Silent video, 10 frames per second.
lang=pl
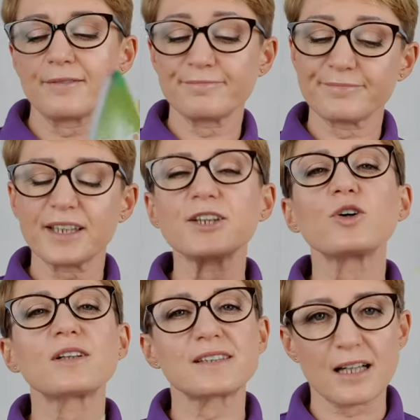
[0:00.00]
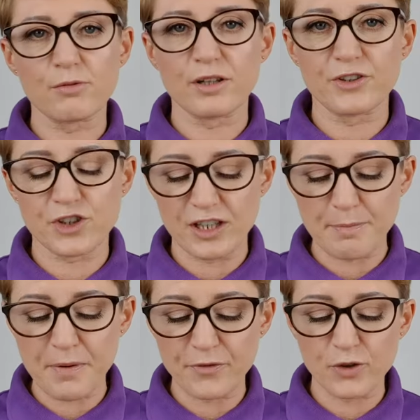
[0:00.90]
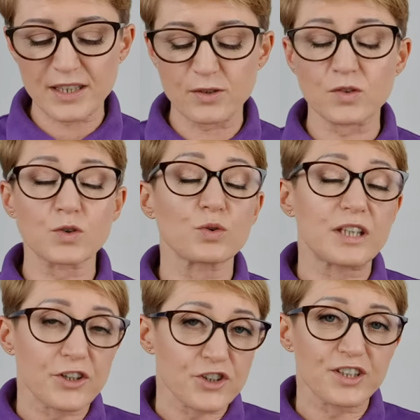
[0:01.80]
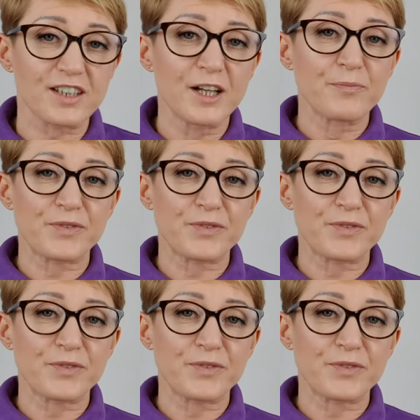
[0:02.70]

y, idę o zakład, że na pewno jest on skuteczny,